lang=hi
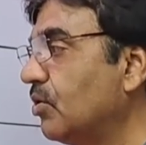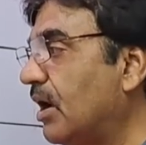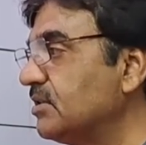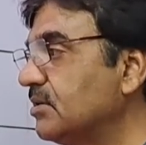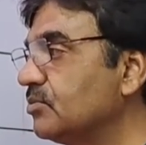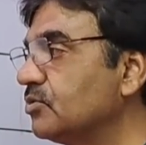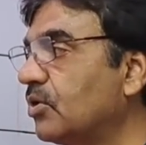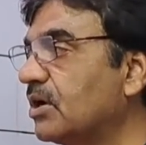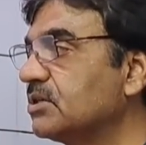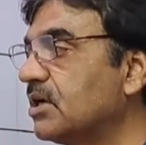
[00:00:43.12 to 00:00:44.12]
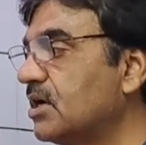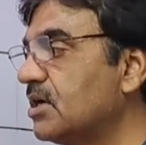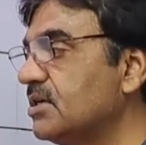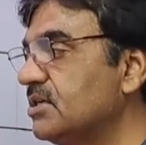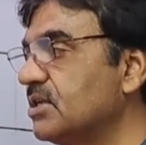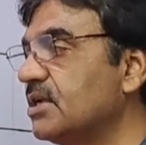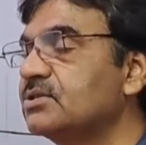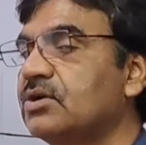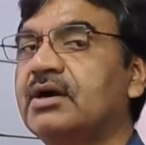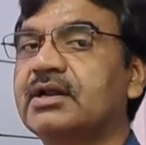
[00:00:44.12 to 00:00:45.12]
तो आज हम थोड़ा सा इसे
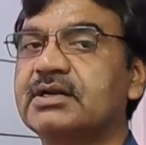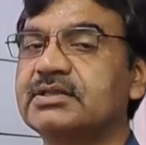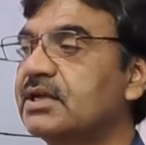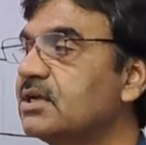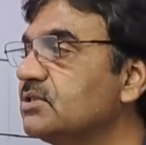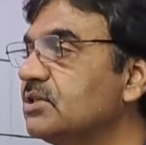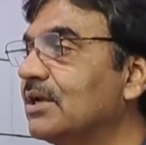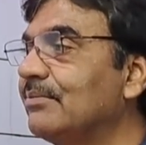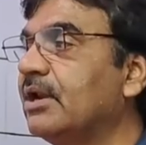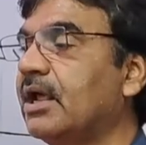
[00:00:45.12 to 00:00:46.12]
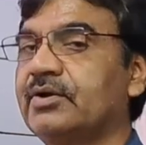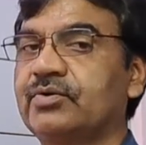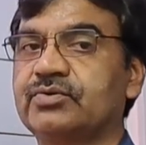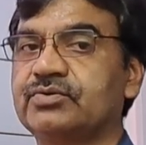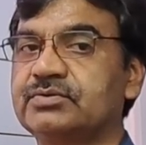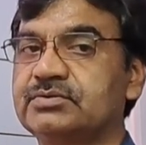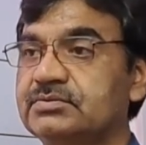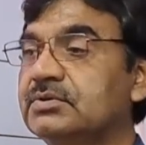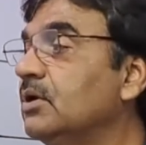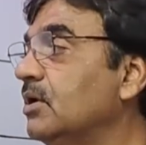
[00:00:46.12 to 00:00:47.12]
स्टार्ट करते हैं सी के बी लाइन को
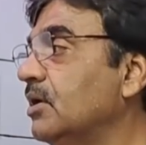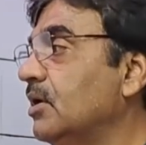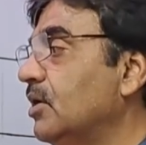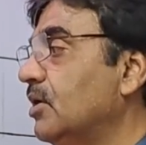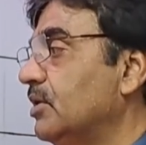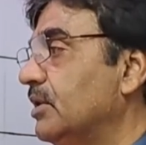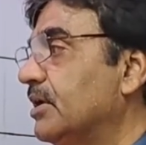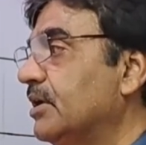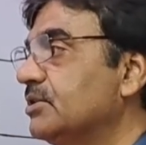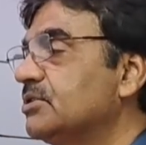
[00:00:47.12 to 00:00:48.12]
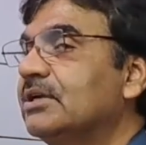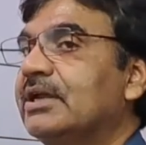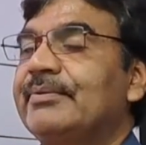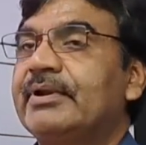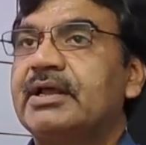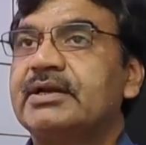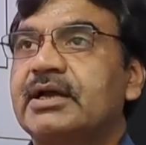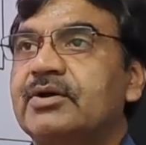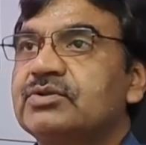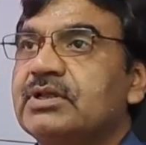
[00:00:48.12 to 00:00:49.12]
देखिए सी के बी लाइन
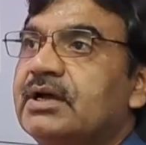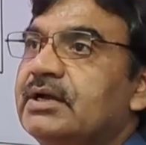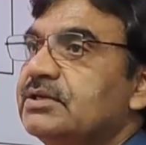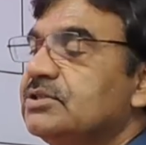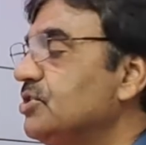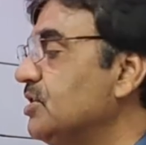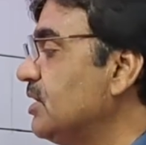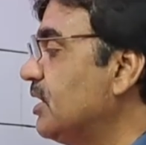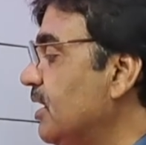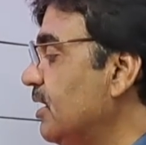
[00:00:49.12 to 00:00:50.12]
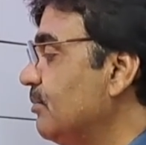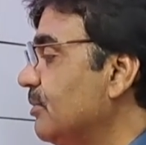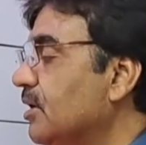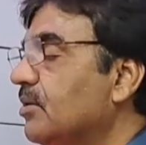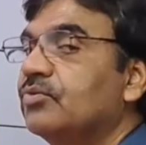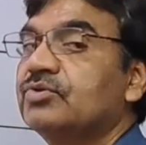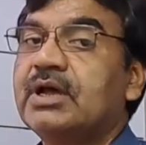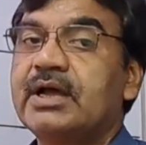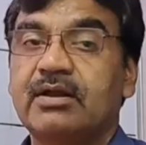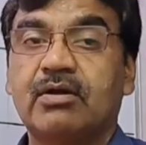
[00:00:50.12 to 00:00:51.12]
क्या होता है सी के मतलब
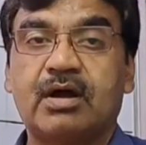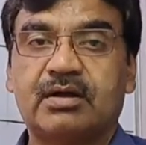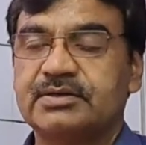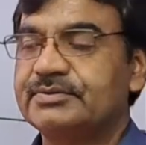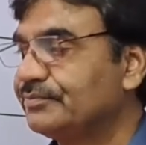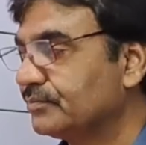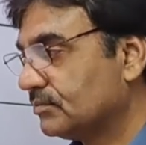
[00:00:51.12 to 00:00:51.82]
होता है क्लॉक